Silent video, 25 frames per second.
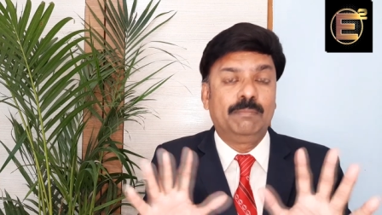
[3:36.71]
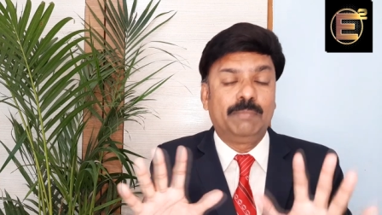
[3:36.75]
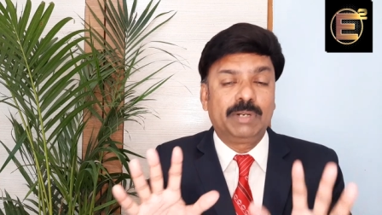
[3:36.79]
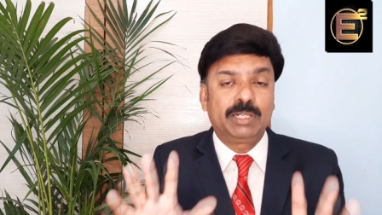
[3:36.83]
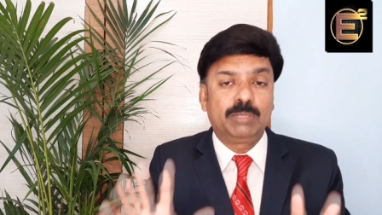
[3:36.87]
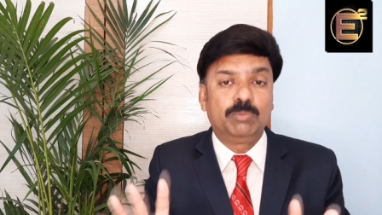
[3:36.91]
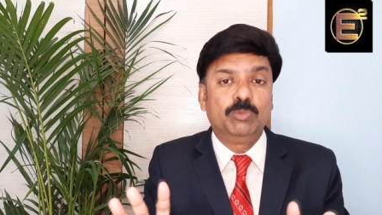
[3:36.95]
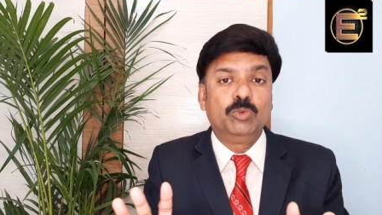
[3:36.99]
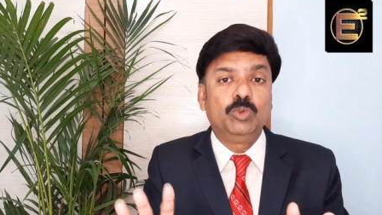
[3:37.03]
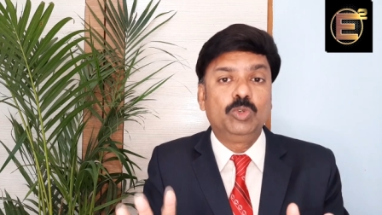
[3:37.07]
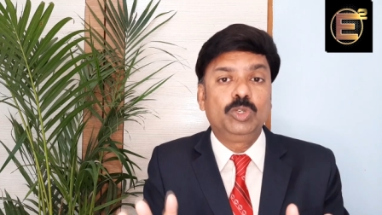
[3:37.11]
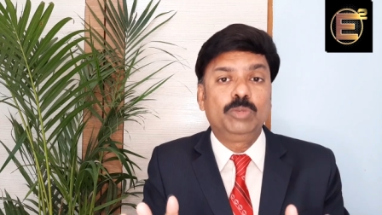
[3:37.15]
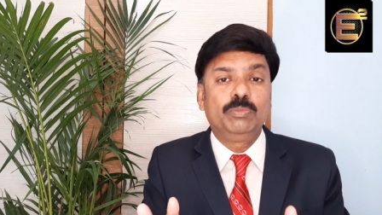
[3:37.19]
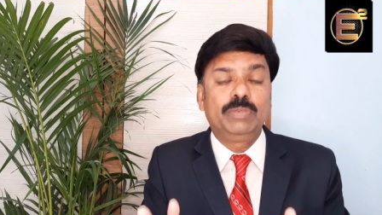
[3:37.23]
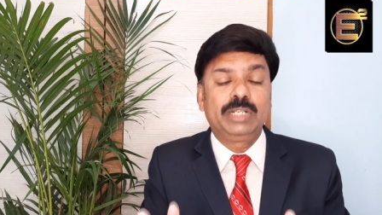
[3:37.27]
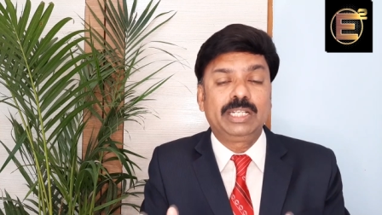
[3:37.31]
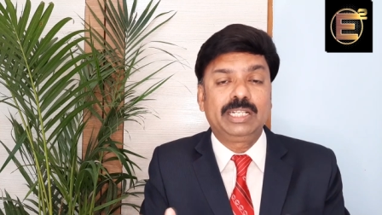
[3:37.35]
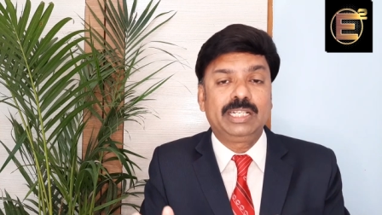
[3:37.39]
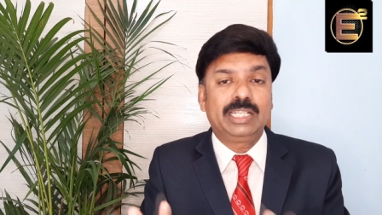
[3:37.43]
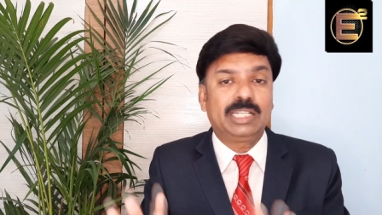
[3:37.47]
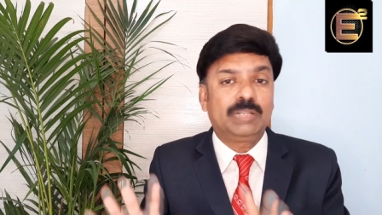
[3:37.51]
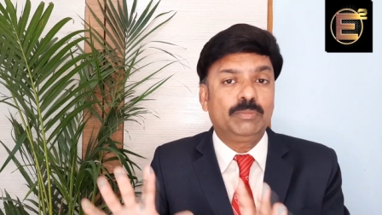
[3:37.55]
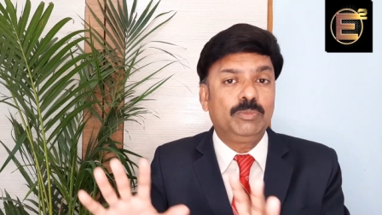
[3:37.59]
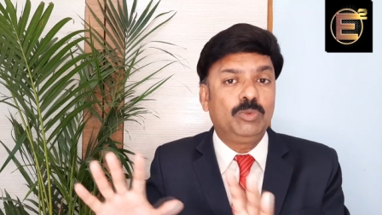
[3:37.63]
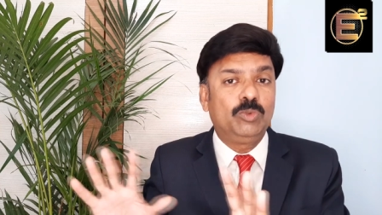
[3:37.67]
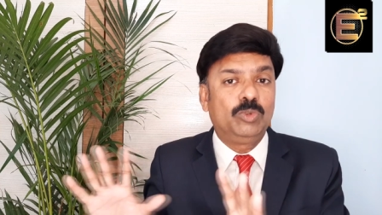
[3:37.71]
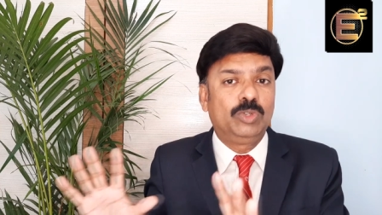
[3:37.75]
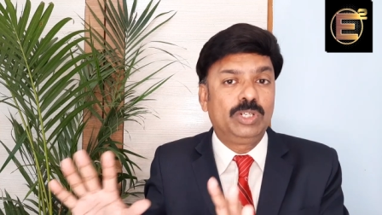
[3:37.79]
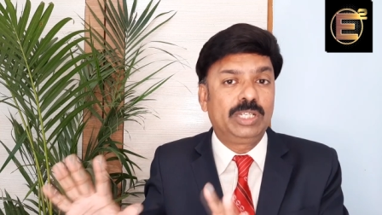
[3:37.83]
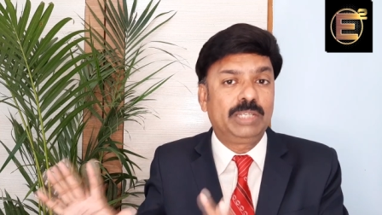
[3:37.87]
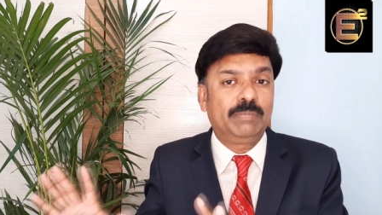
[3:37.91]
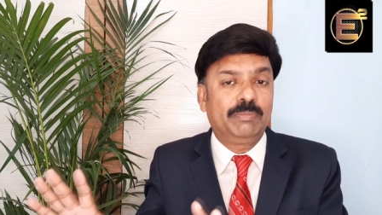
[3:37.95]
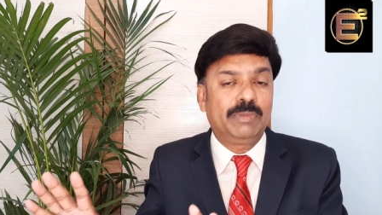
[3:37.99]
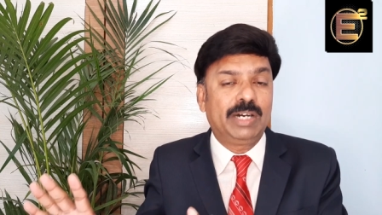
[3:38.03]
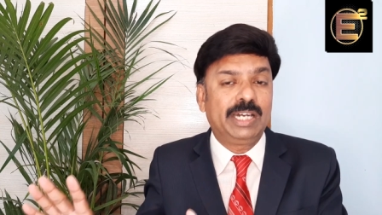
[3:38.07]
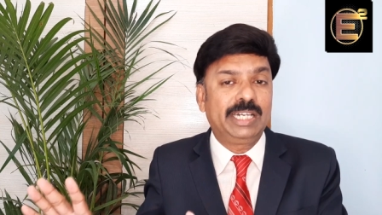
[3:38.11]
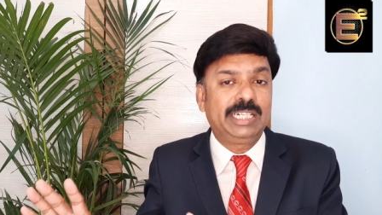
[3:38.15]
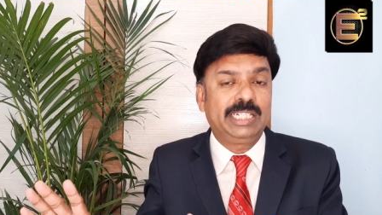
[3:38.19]
பட் மூணு மணி நேரமும்
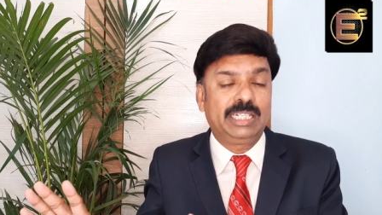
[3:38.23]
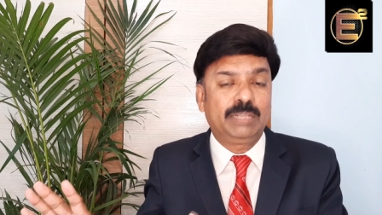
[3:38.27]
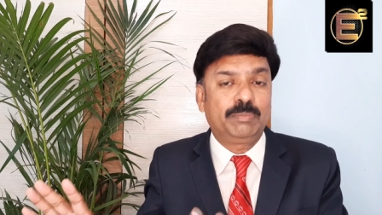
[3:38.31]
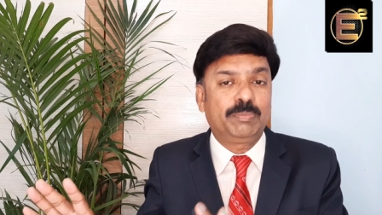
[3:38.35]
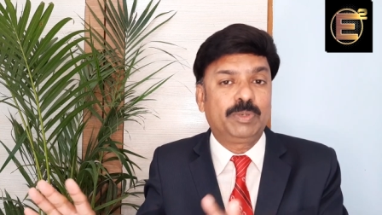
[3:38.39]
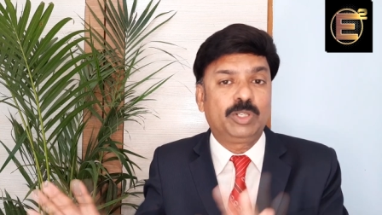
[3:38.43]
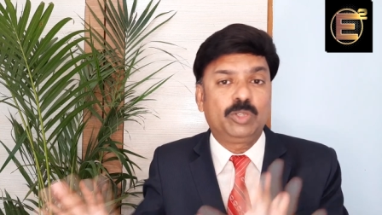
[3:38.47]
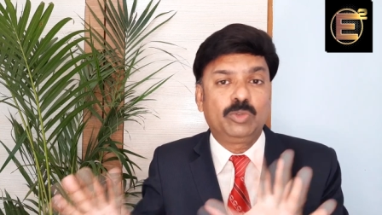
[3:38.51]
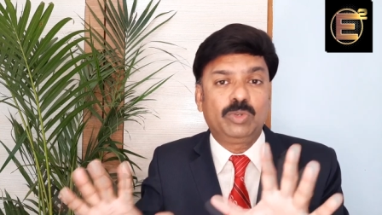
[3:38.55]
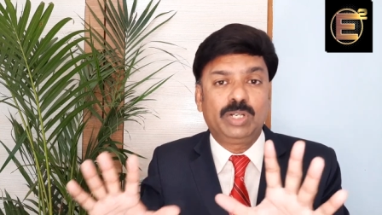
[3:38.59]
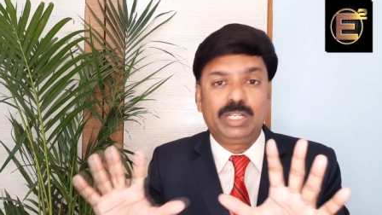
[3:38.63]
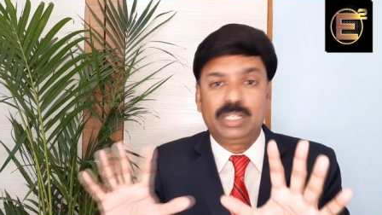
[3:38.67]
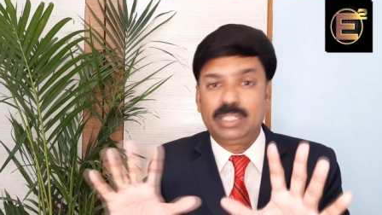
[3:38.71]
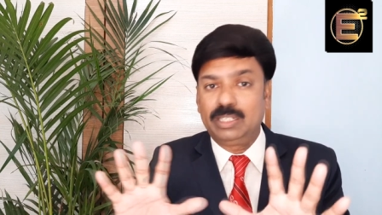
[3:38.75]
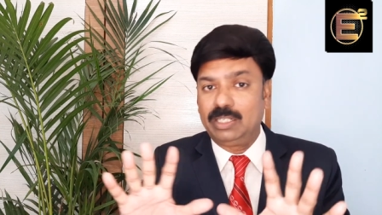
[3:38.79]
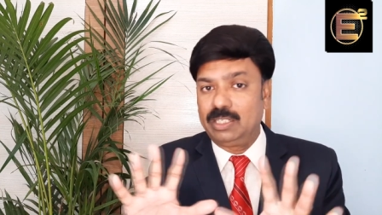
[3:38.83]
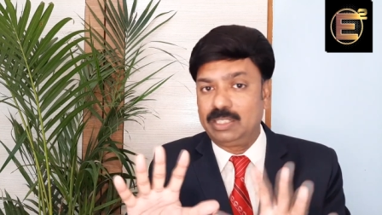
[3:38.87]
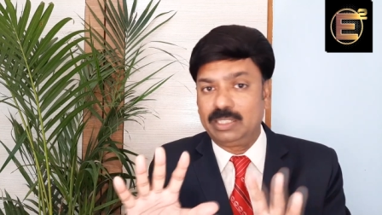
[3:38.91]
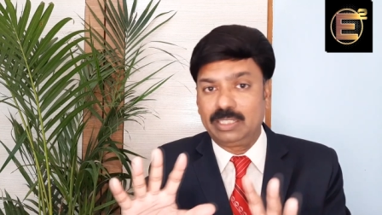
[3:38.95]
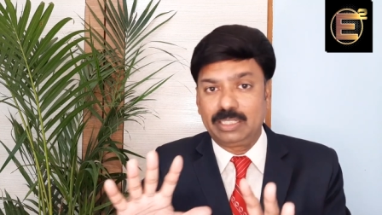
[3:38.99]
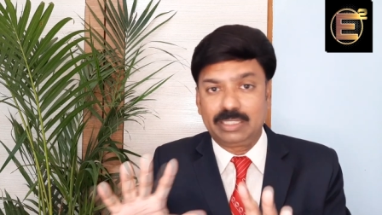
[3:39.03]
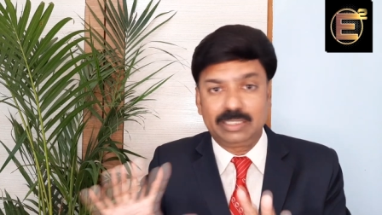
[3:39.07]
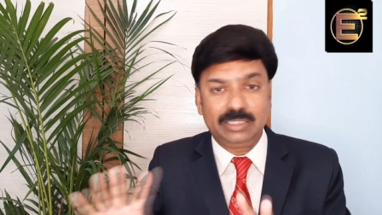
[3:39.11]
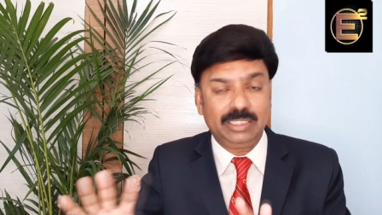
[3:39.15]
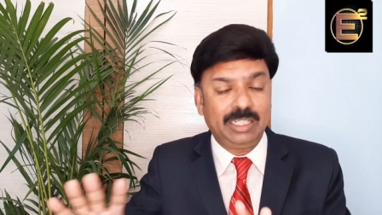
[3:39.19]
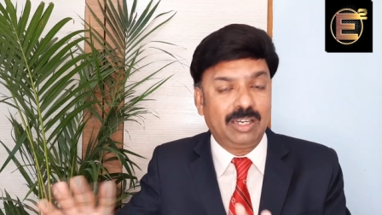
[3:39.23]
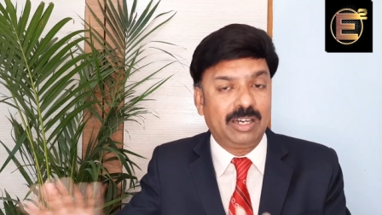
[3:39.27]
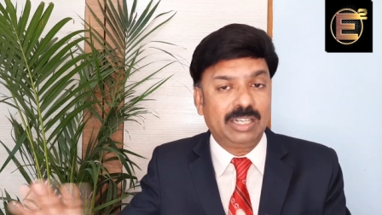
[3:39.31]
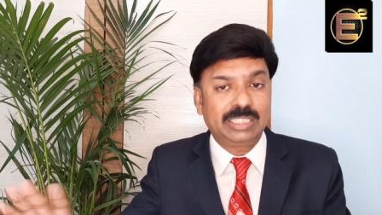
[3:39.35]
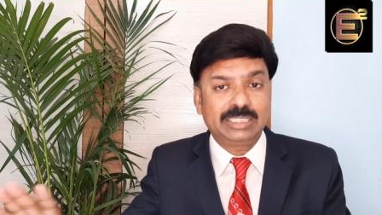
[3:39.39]
உங்களை மானிட்டர் பண்ணுவாங்களாங்கிறது